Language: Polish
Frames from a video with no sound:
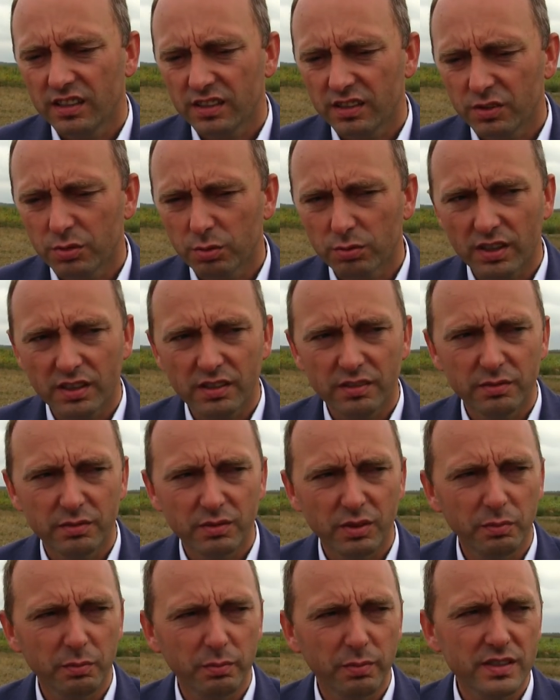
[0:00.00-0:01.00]
i tutaj
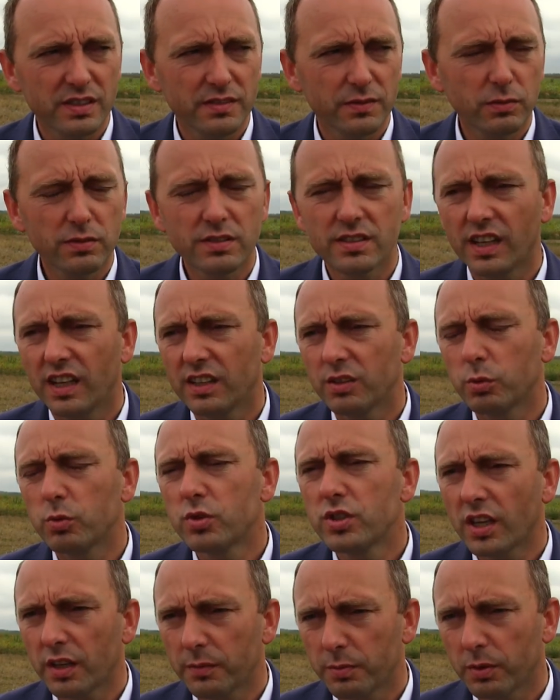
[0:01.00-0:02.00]
no, bez dwóch zdań
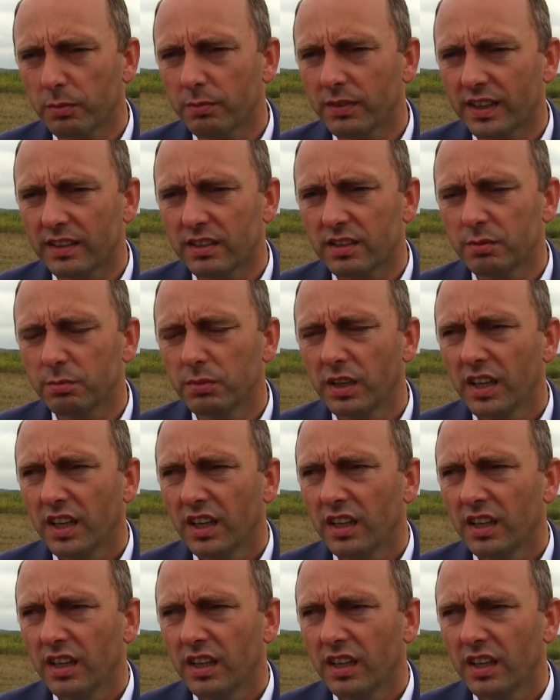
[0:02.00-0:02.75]
ucierpią na tym